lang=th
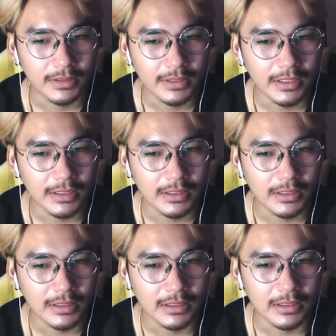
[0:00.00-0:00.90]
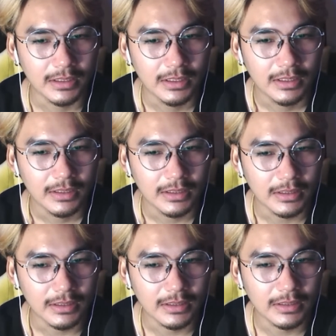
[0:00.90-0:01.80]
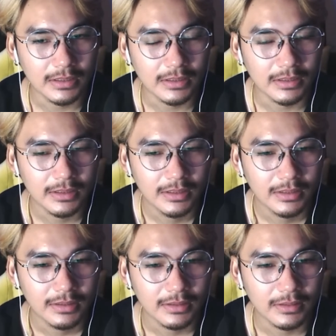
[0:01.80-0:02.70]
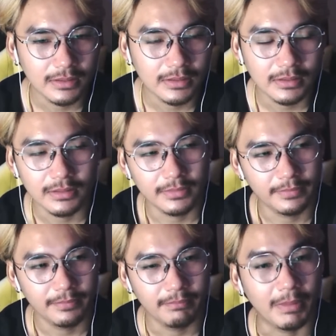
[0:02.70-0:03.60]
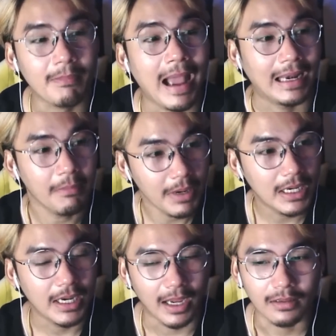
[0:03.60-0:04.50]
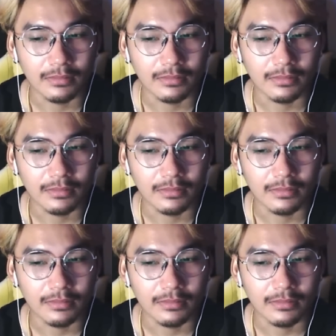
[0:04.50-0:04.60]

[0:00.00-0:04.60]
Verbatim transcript: เออเออเออเหมือนหมาละเมออ่ะ